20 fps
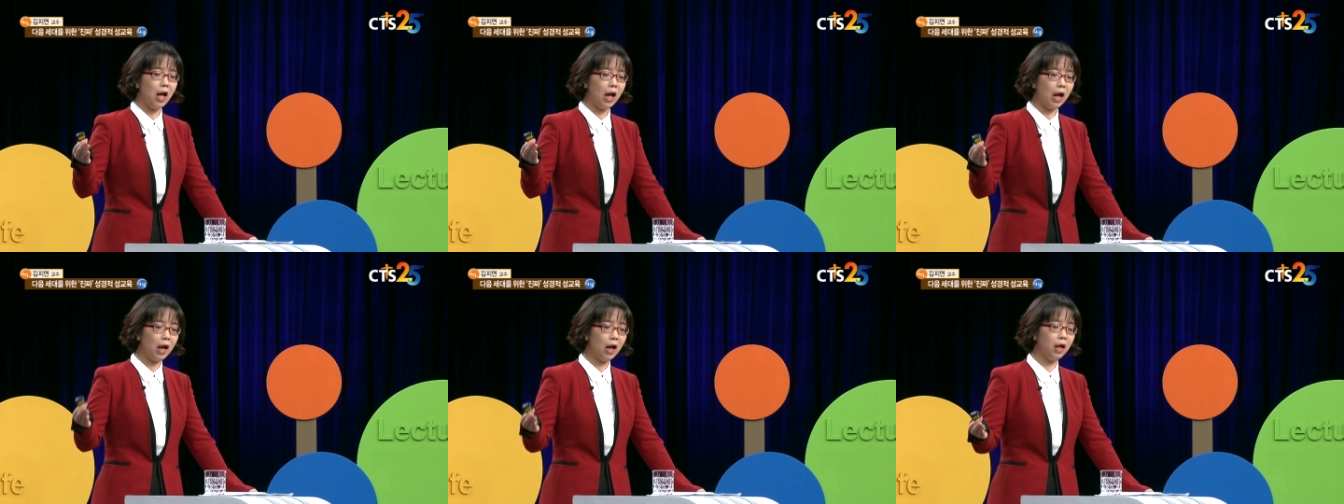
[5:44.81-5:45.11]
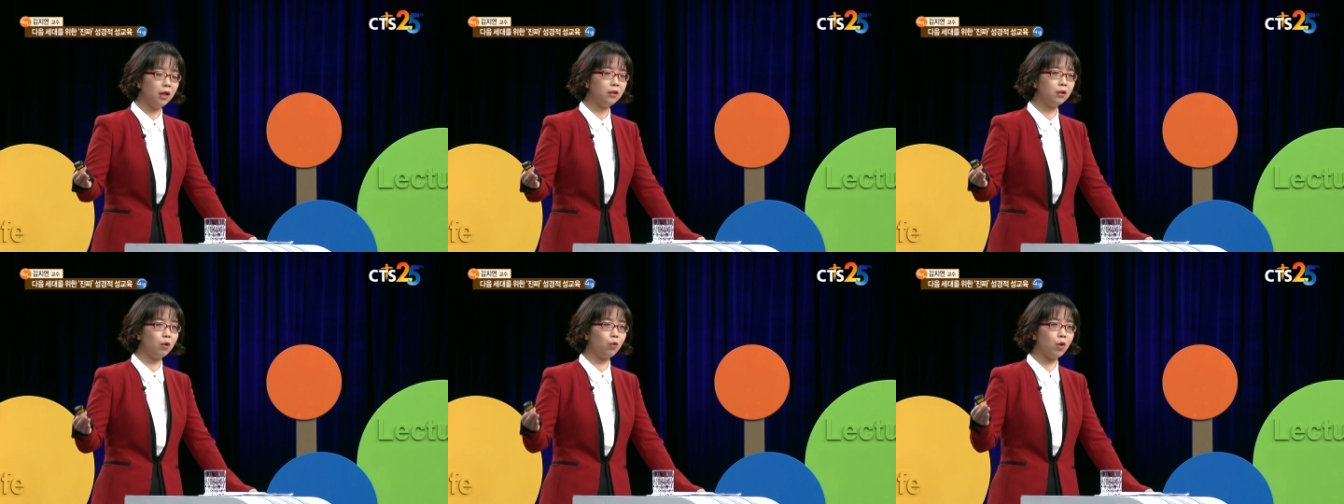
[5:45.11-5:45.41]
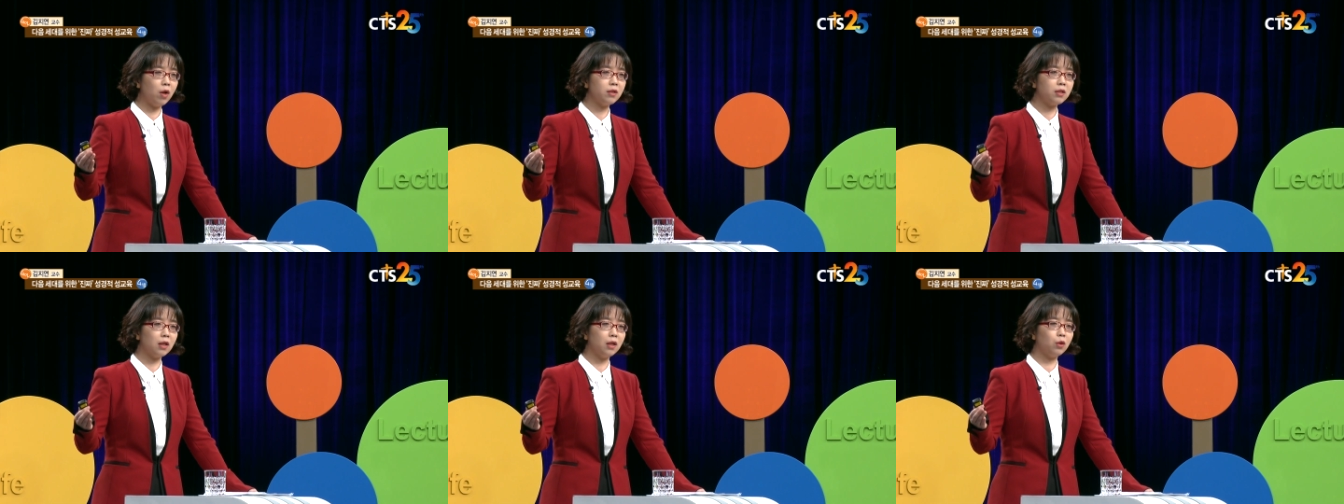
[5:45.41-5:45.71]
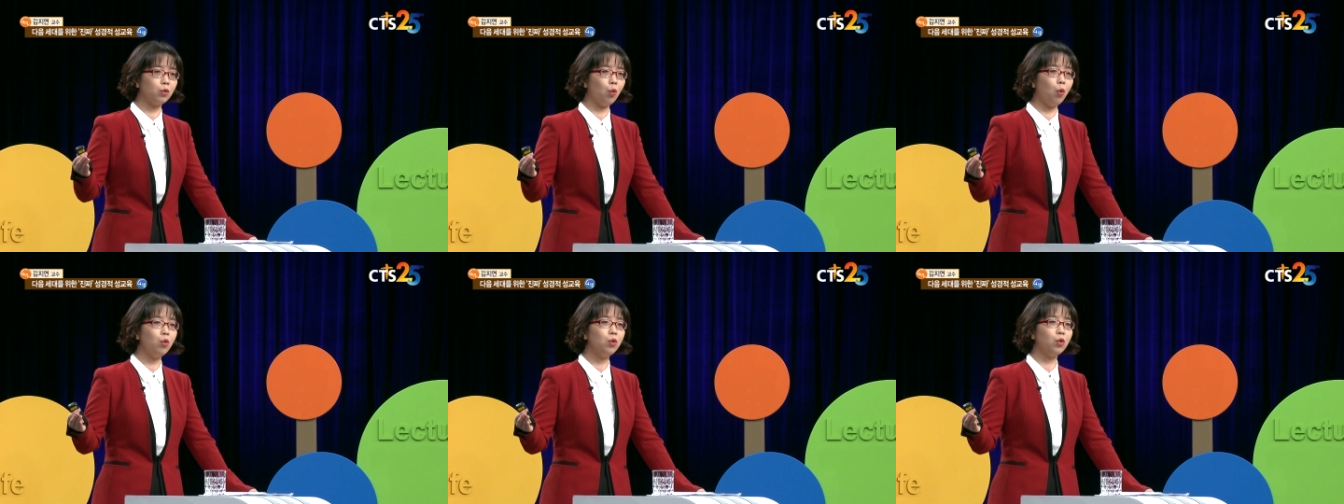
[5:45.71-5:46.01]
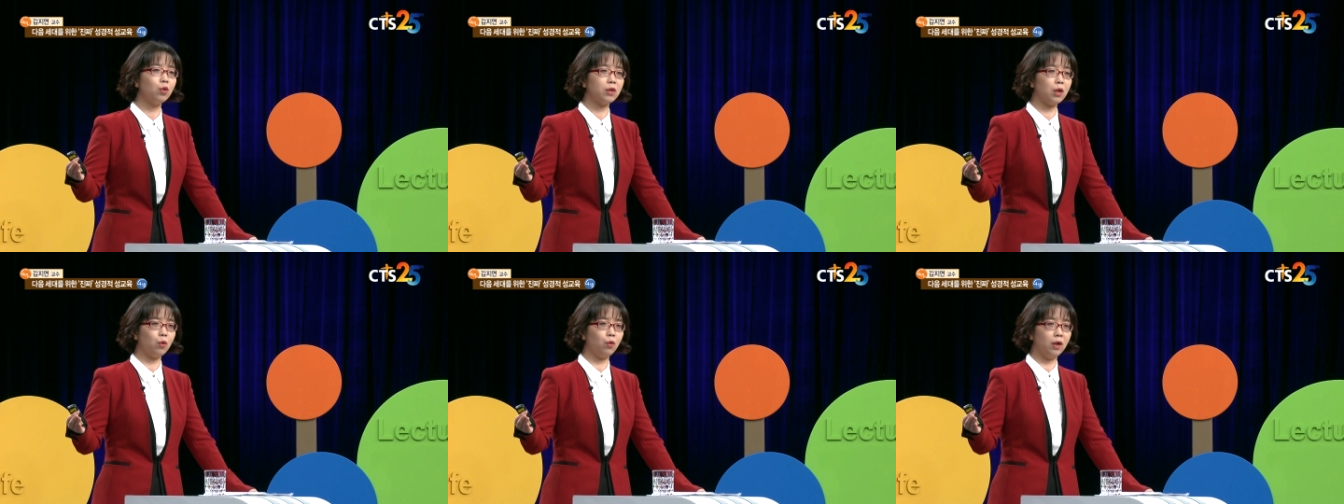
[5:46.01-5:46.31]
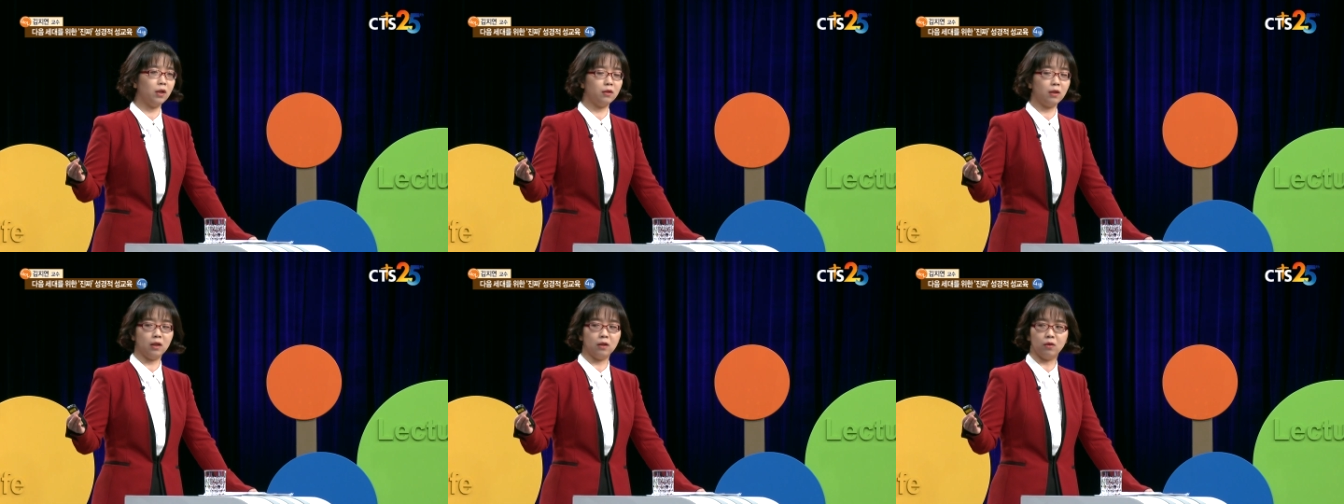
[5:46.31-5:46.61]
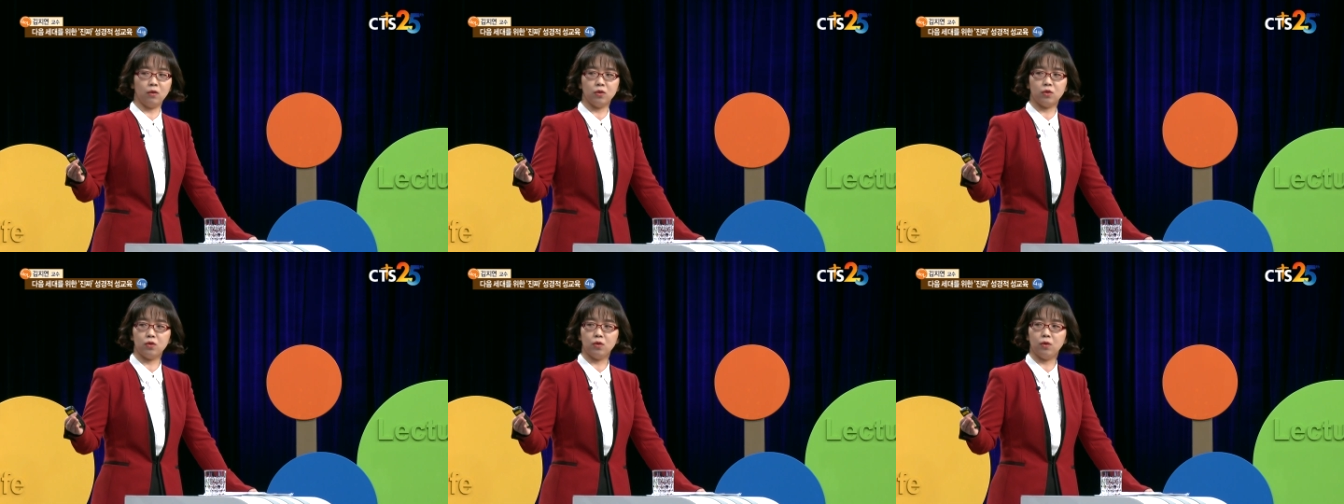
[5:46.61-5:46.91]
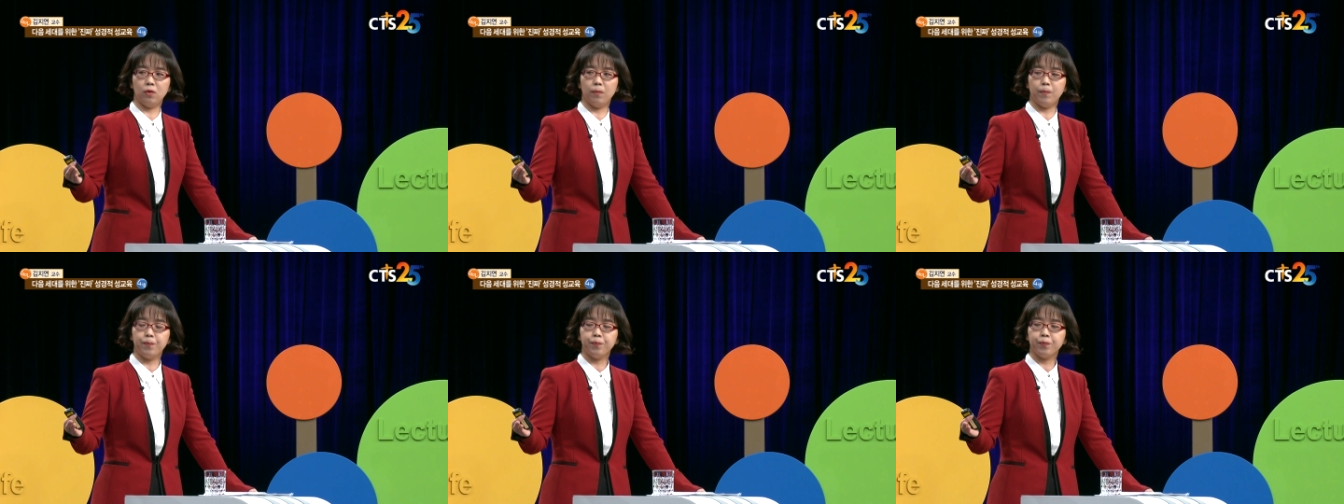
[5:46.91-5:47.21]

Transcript: 아이들이 굉장히 도구로 작용하더라는 것이죠.